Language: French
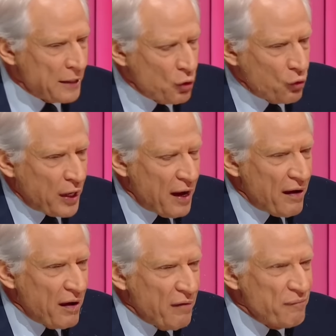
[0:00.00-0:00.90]
Donc,
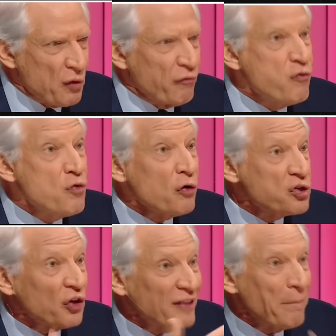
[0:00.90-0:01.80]
euh, vous n'en
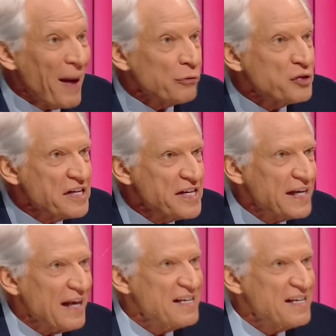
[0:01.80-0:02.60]
sortez pas de ces cycles, et